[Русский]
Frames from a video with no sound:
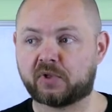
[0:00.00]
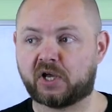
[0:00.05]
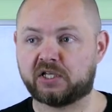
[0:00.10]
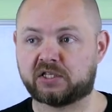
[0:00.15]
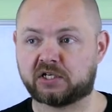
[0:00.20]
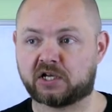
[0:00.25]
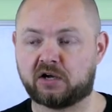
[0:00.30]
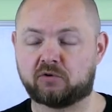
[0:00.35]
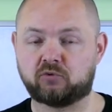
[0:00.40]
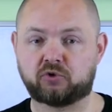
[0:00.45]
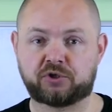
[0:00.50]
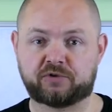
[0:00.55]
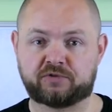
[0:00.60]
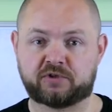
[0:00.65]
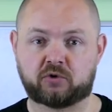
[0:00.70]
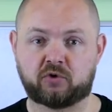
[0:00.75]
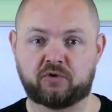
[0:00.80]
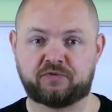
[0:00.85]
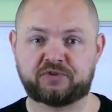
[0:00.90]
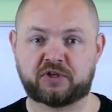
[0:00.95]
это как уже
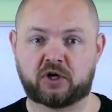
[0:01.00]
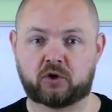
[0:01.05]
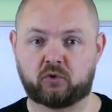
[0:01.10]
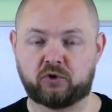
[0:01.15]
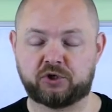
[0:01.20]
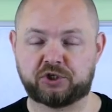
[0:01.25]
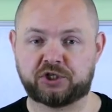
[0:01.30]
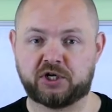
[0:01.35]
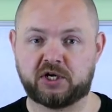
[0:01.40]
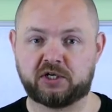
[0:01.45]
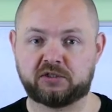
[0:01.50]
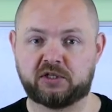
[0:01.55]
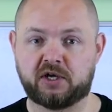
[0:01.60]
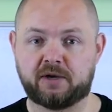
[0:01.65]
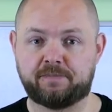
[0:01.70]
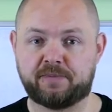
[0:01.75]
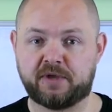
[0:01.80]
такой второй шаг, да.